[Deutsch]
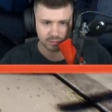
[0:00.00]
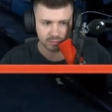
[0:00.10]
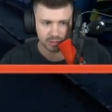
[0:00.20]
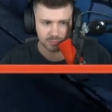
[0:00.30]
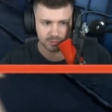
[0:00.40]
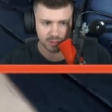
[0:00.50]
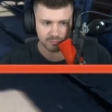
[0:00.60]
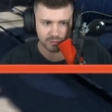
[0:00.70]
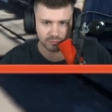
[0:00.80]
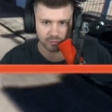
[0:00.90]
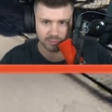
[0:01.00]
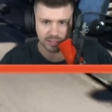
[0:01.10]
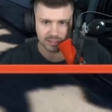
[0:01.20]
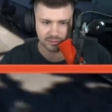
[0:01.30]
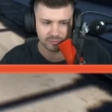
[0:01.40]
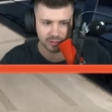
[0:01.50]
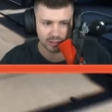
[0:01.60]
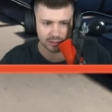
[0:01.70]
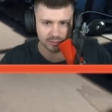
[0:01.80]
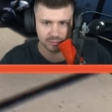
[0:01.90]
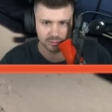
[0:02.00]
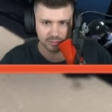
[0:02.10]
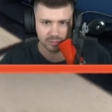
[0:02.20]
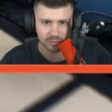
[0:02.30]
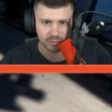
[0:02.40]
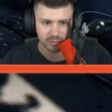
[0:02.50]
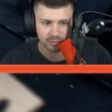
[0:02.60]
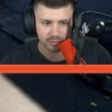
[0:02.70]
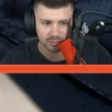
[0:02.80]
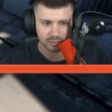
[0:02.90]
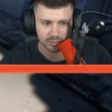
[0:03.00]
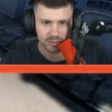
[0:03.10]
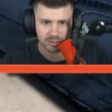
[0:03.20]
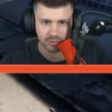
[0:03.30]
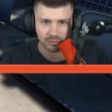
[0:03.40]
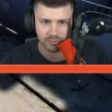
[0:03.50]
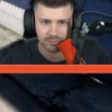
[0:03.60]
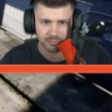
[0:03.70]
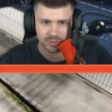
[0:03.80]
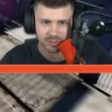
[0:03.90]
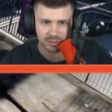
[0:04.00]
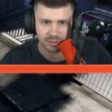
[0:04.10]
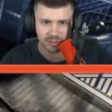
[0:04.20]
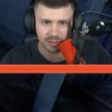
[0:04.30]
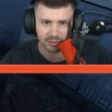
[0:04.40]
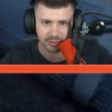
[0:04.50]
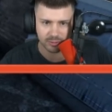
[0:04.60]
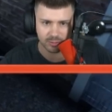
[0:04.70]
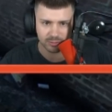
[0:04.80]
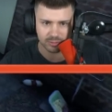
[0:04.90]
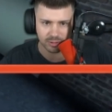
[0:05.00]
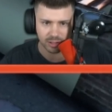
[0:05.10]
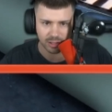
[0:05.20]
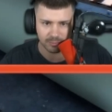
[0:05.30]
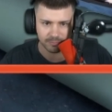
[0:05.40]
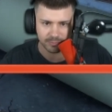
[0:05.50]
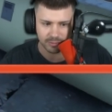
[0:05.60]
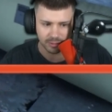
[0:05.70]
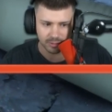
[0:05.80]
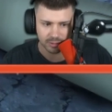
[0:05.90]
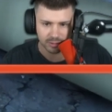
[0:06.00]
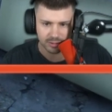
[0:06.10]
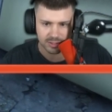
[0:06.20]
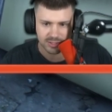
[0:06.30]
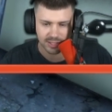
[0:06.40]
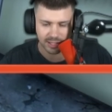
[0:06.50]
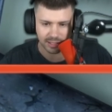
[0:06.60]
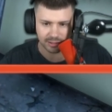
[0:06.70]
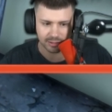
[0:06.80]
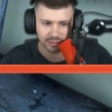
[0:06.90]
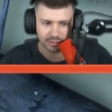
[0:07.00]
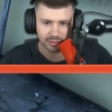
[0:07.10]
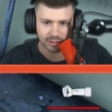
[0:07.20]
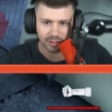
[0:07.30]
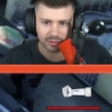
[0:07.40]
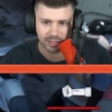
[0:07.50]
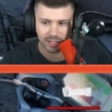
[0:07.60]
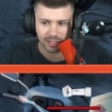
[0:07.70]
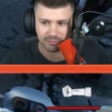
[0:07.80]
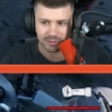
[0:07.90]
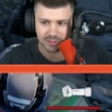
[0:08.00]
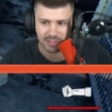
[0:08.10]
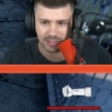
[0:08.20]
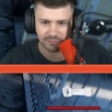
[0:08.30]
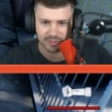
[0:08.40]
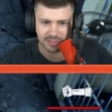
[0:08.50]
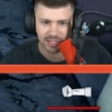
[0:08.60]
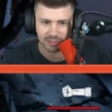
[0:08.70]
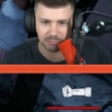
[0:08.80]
Ich bin einfach vorbeigefahren. So, wir müssten hier den Kunden haben. Zack. Okay, was geht, was geht?